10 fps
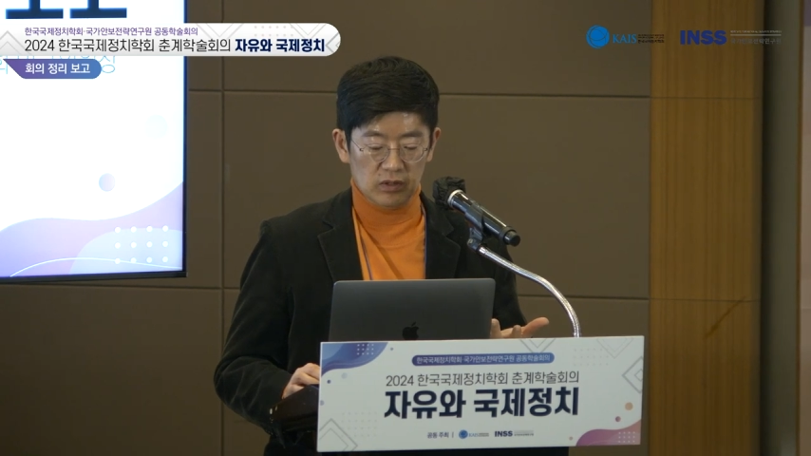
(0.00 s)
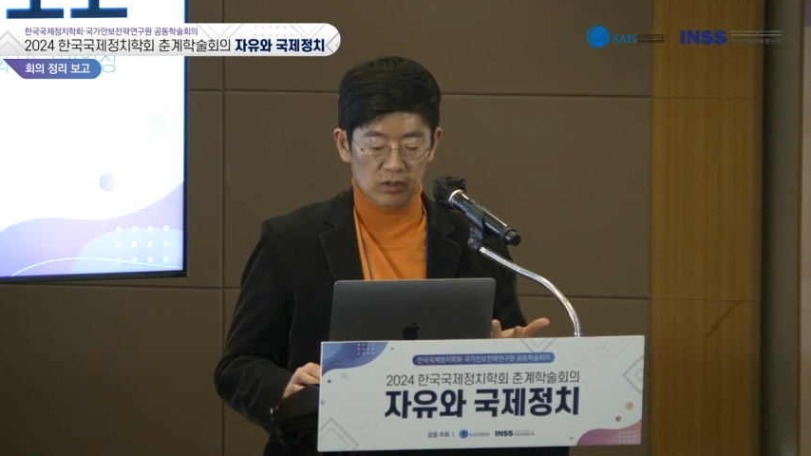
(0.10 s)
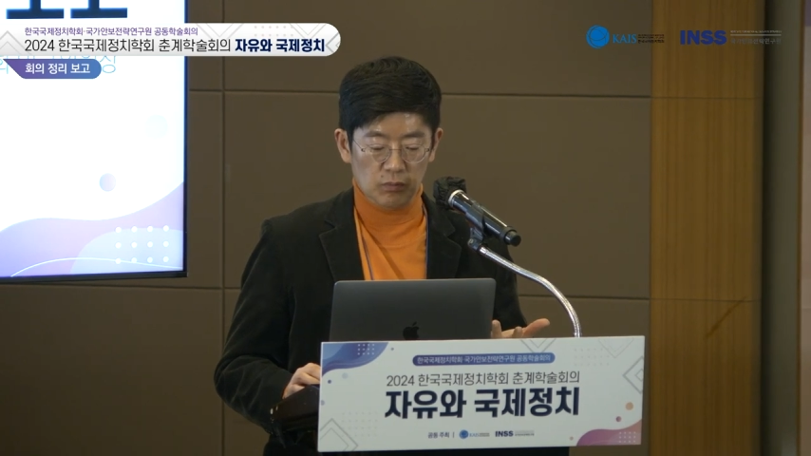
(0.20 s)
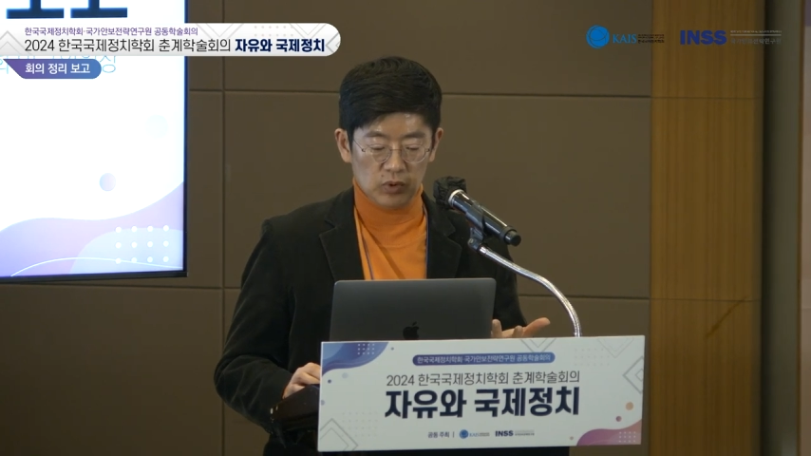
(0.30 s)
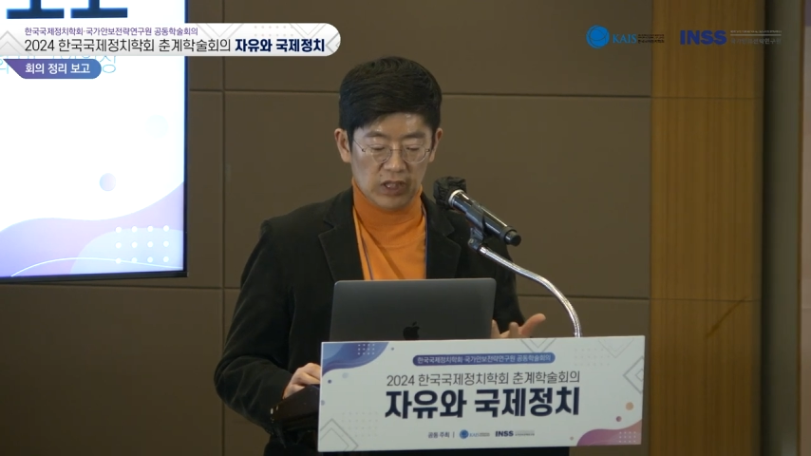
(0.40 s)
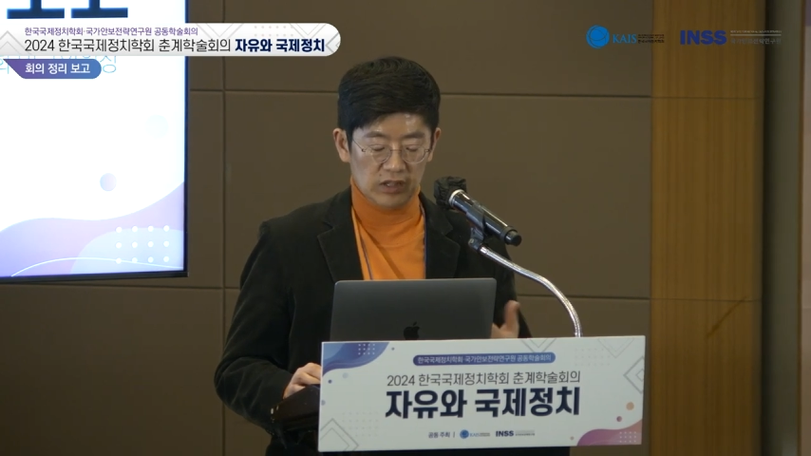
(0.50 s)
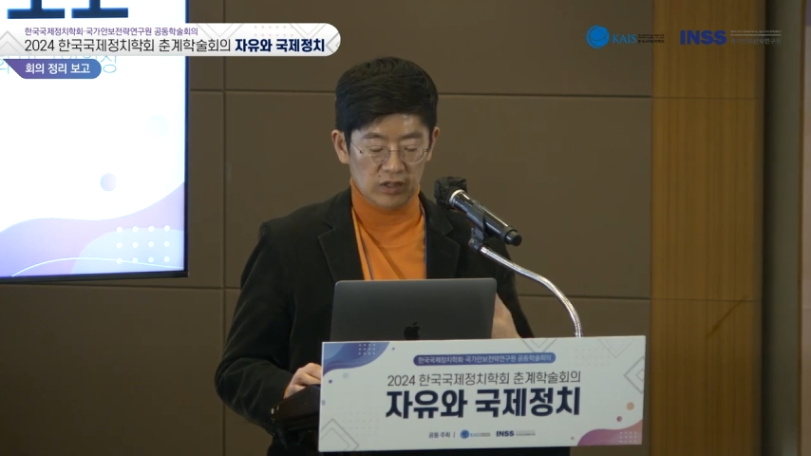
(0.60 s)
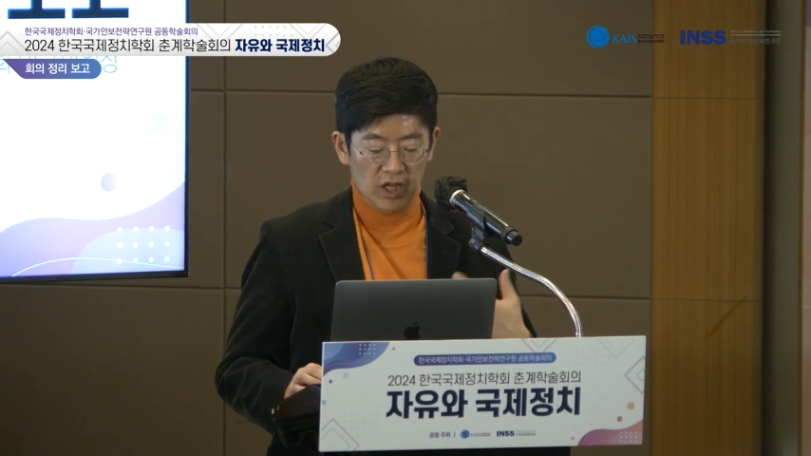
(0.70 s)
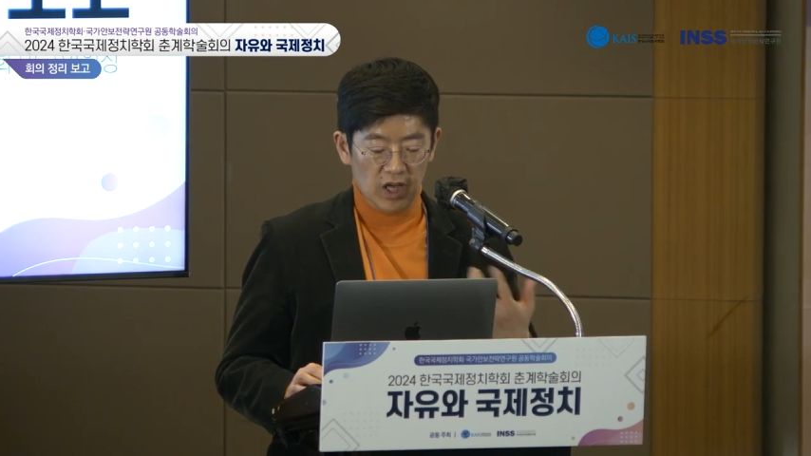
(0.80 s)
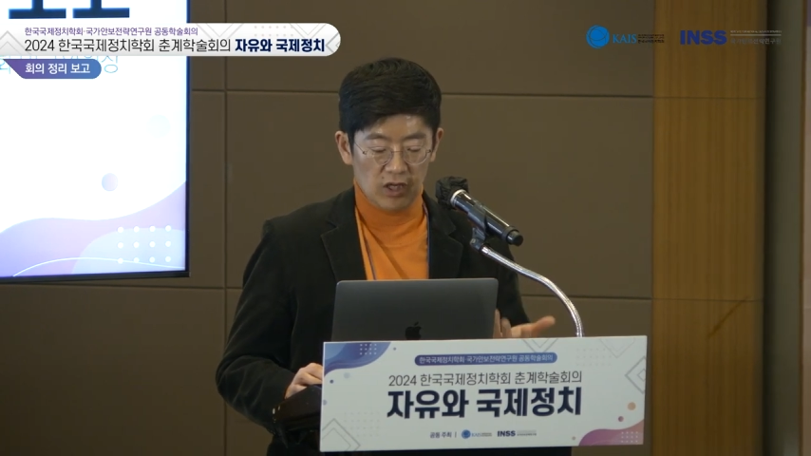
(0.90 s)

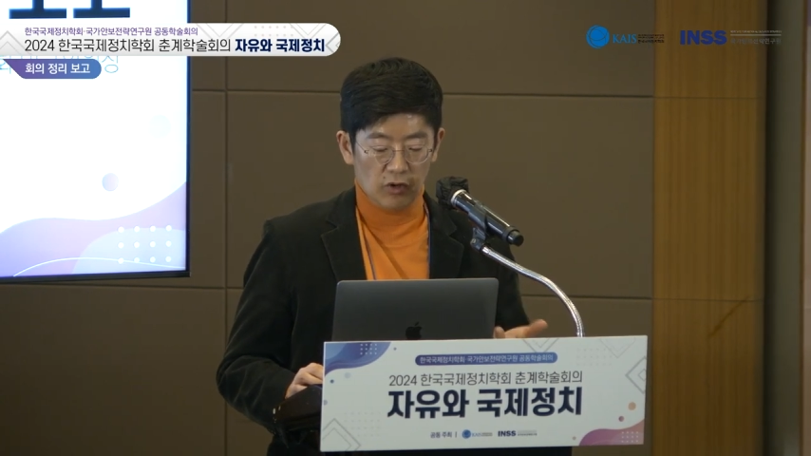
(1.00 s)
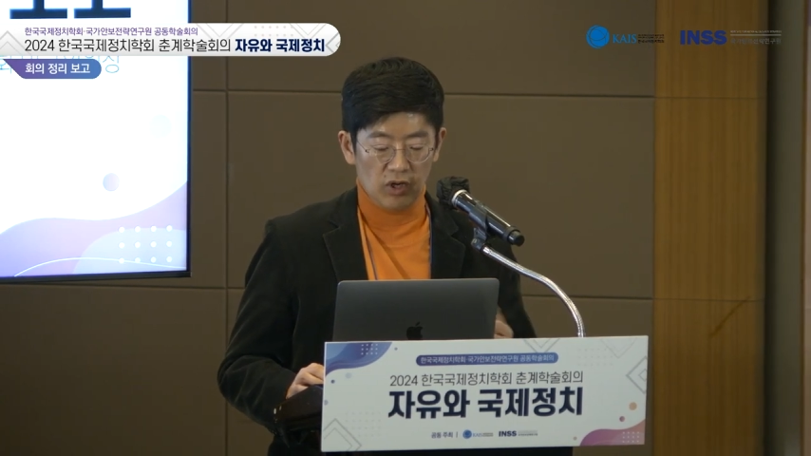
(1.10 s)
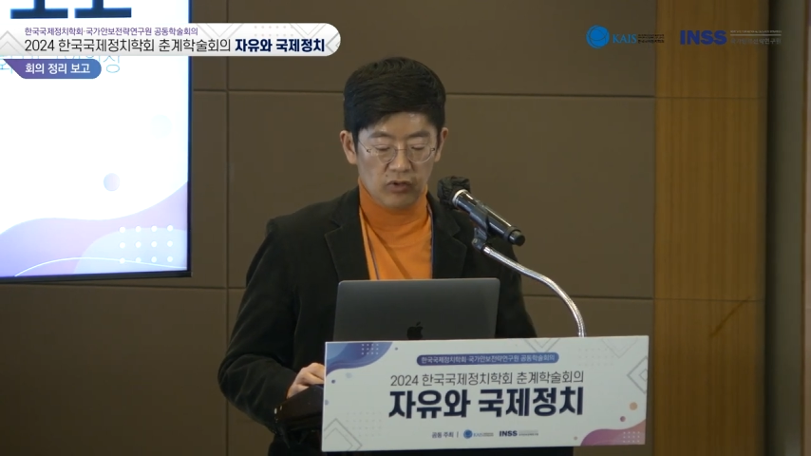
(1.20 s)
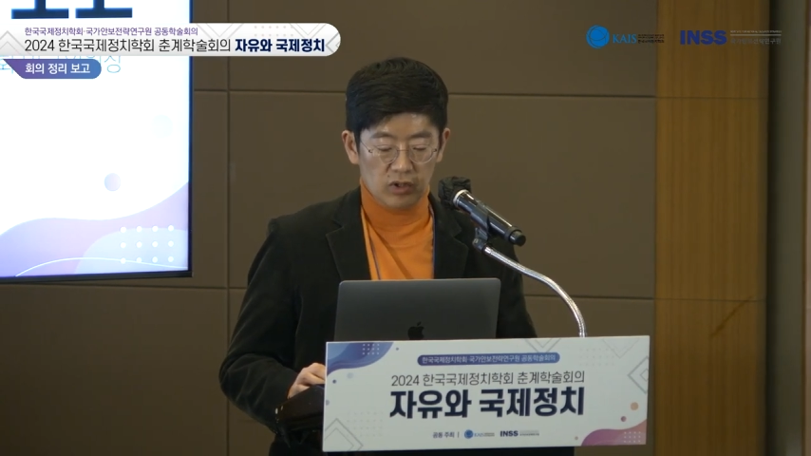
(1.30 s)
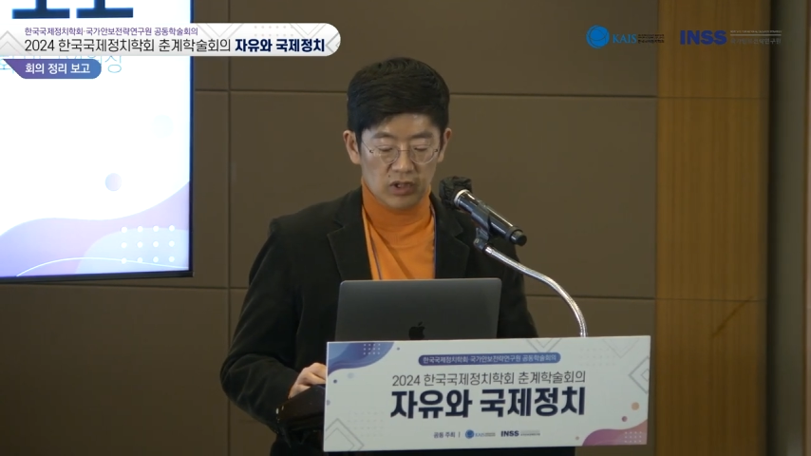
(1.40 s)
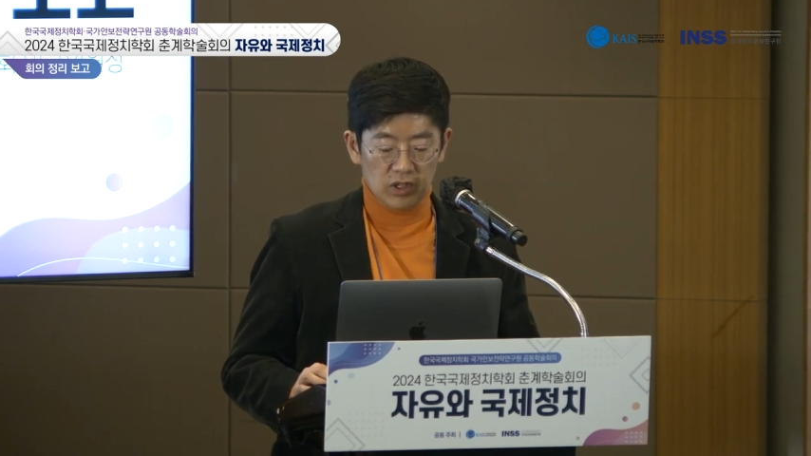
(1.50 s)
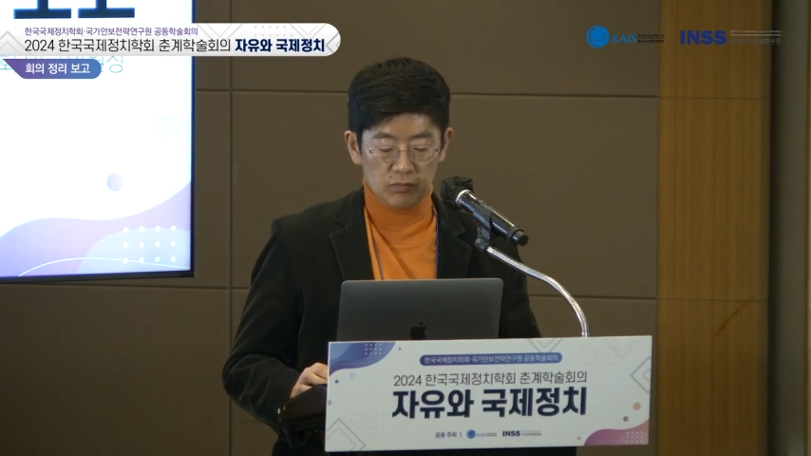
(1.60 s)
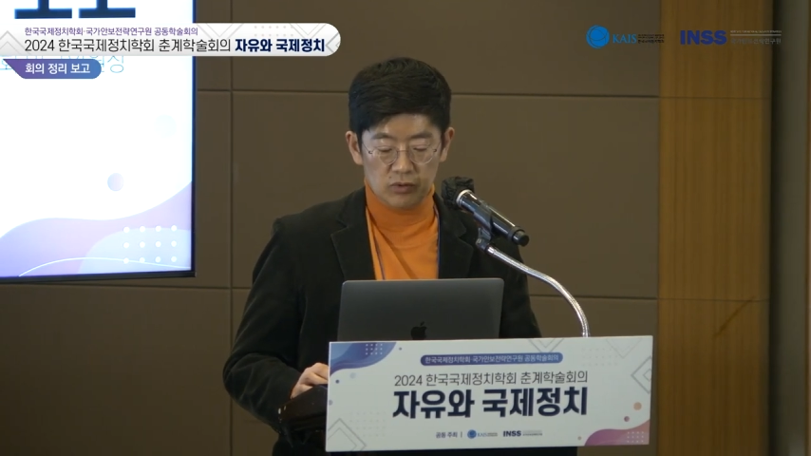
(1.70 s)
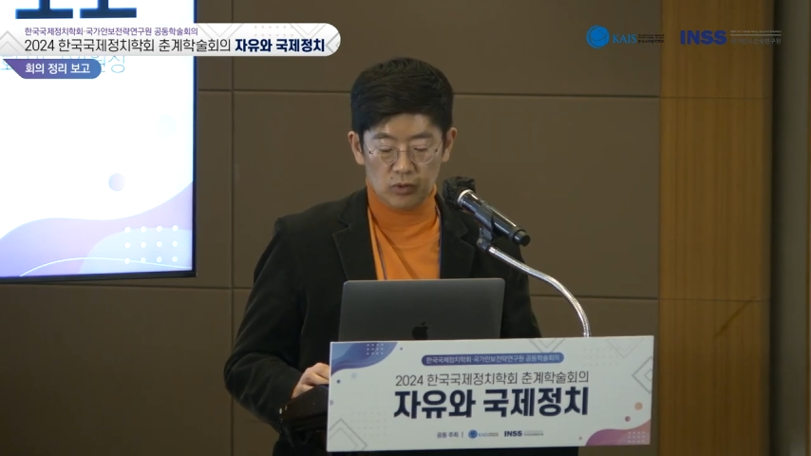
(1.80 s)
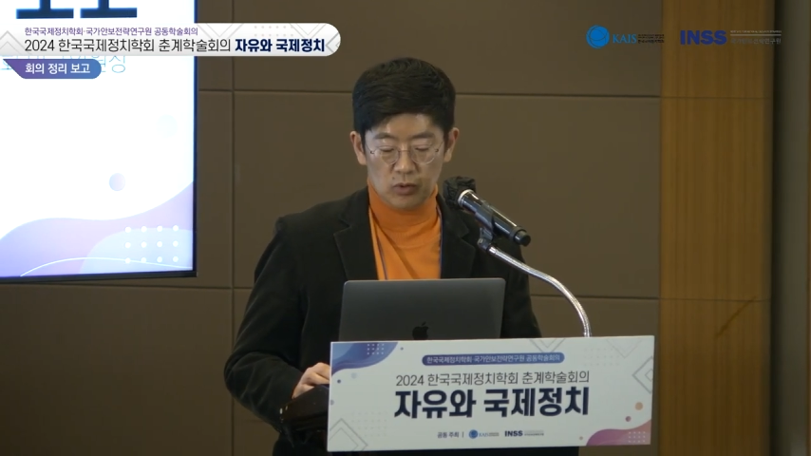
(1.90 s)
들보다는 여가
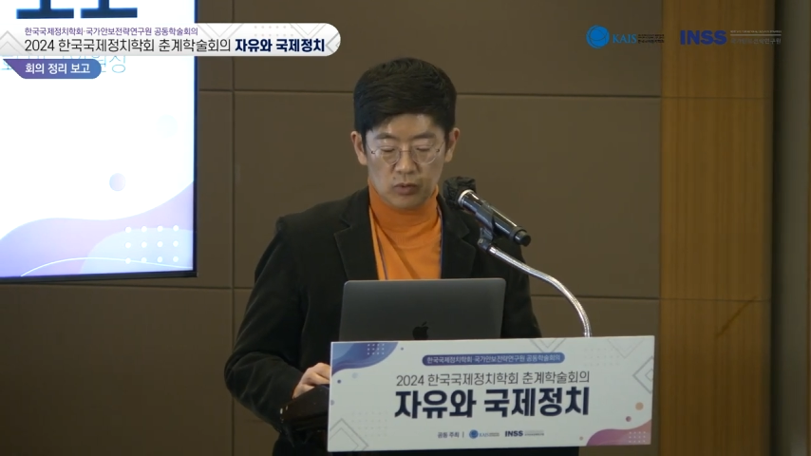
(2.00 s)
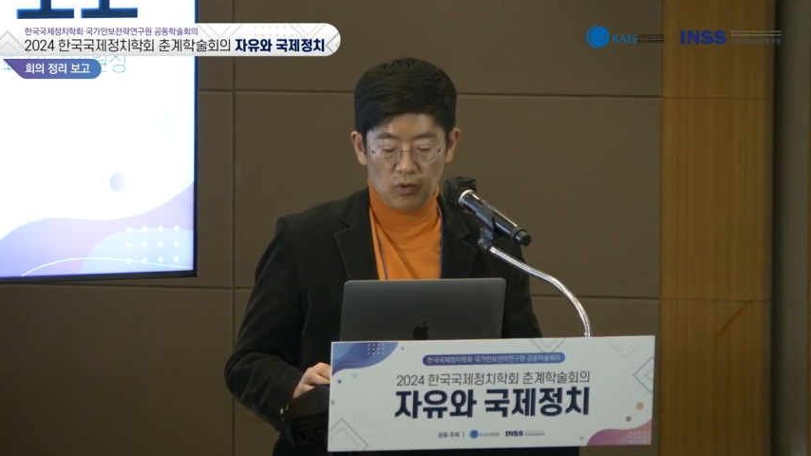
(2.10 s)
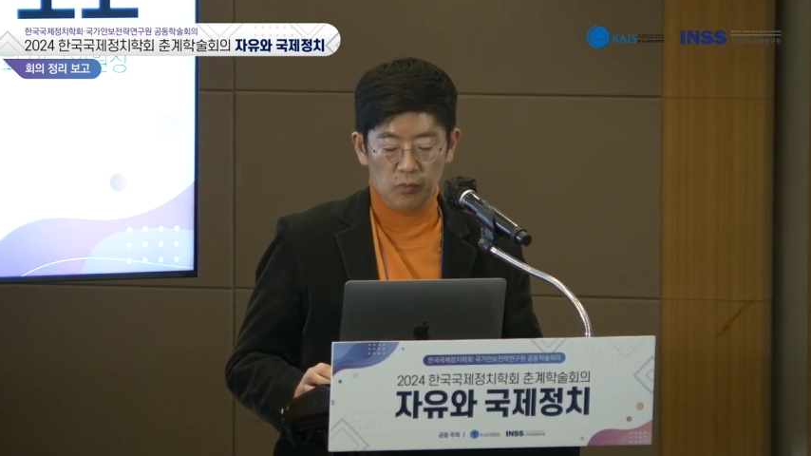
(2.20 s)
리더십으로